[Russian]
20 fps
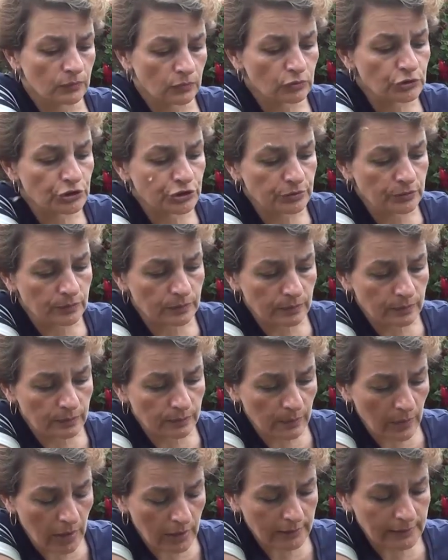очень
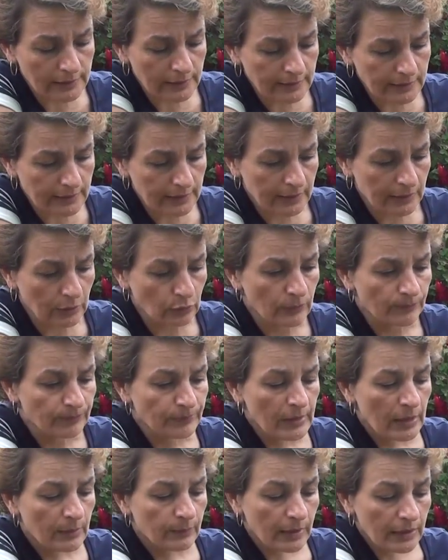мало летают.
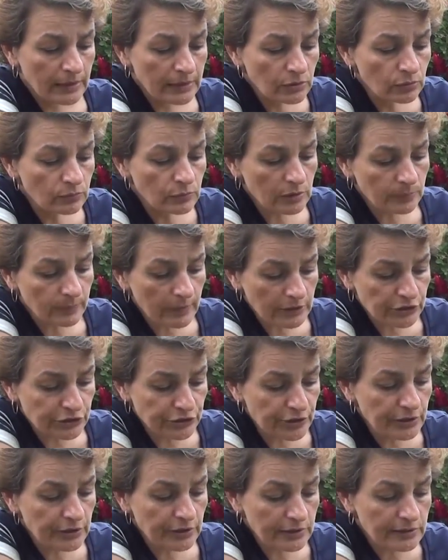Поэтому
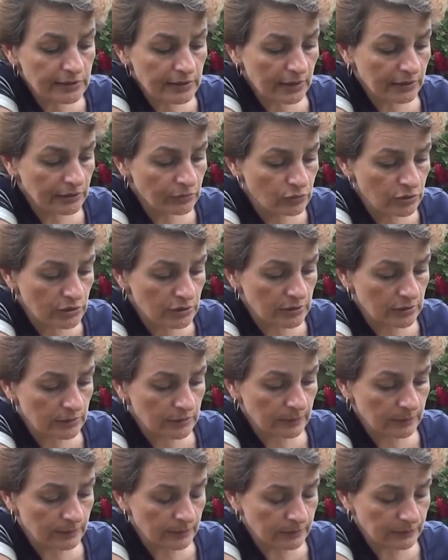кабачки и остаются
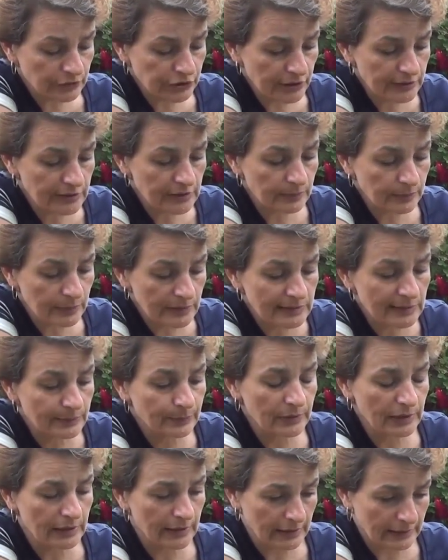часто без
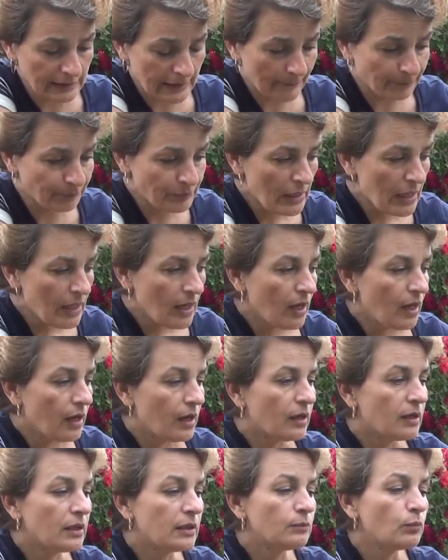опыления.
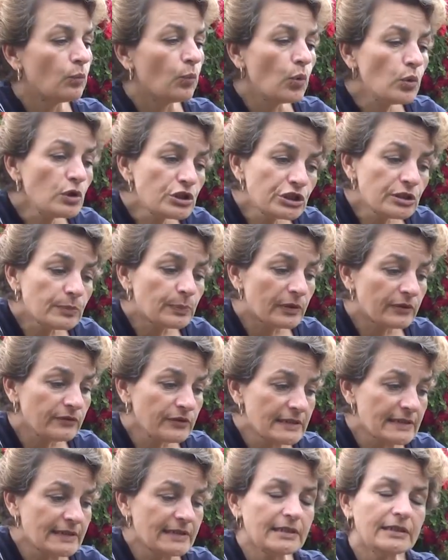А можно
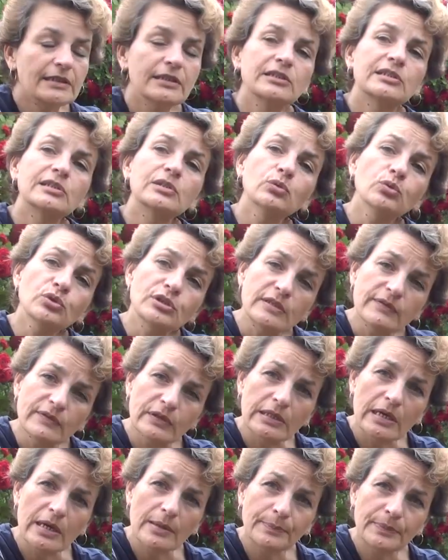провести
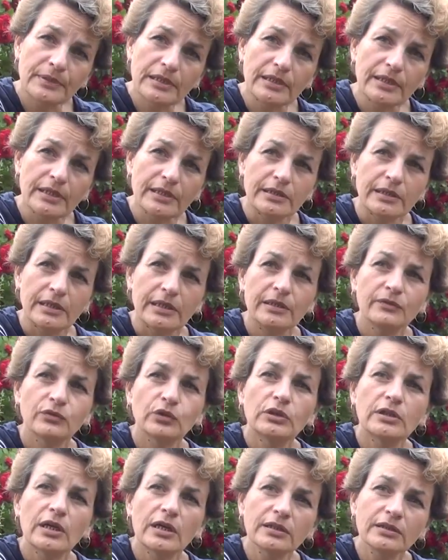искусственное опыление, и
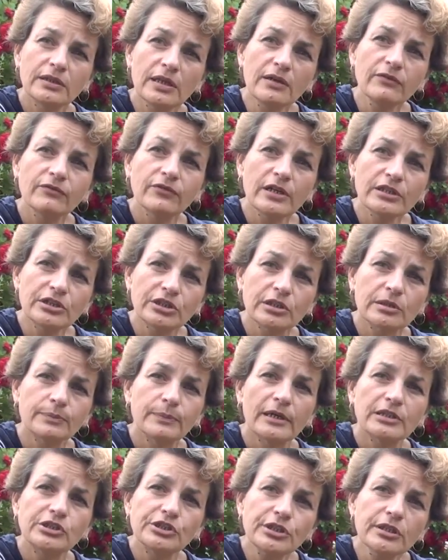вот тогда ваши
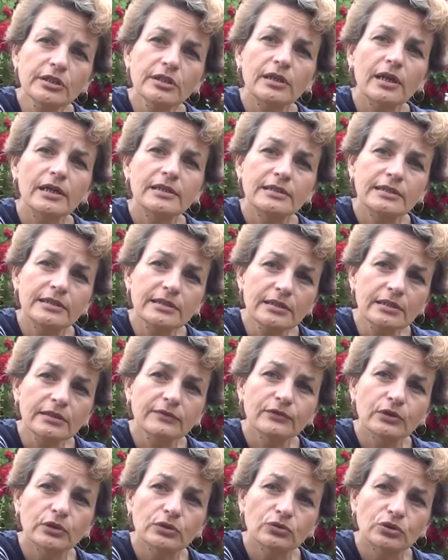кабачки
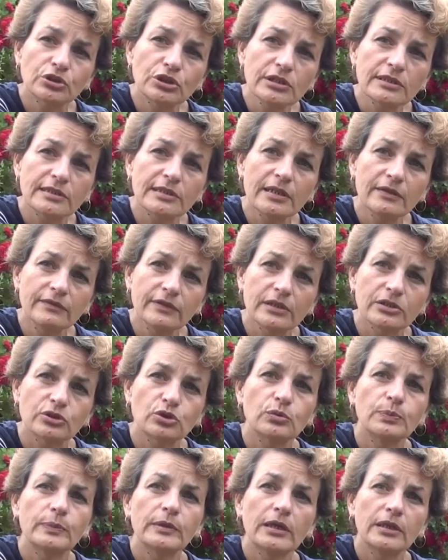гарантированно уже
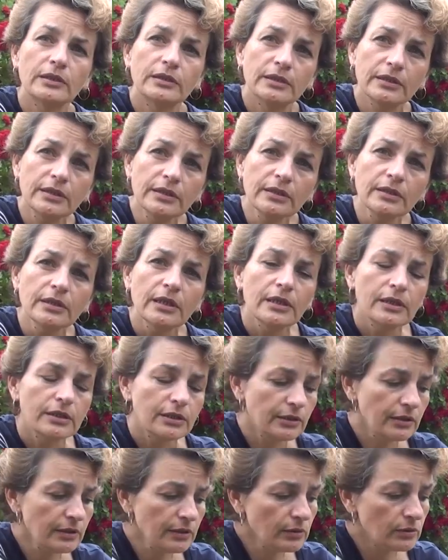завяжут плоды,
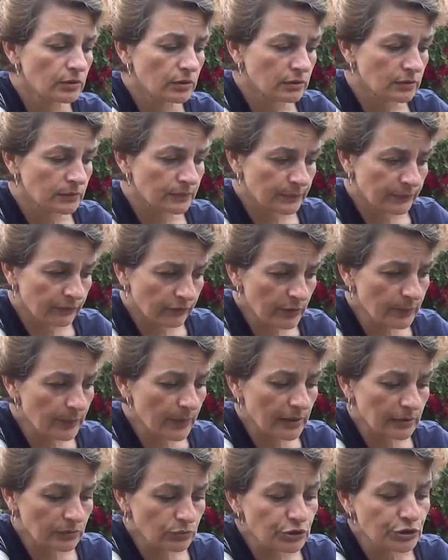и э, вы
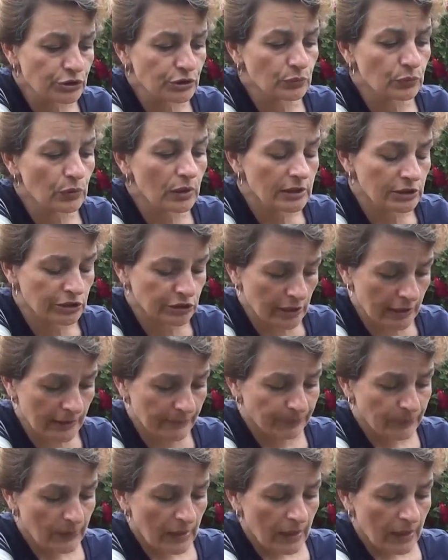получите урожай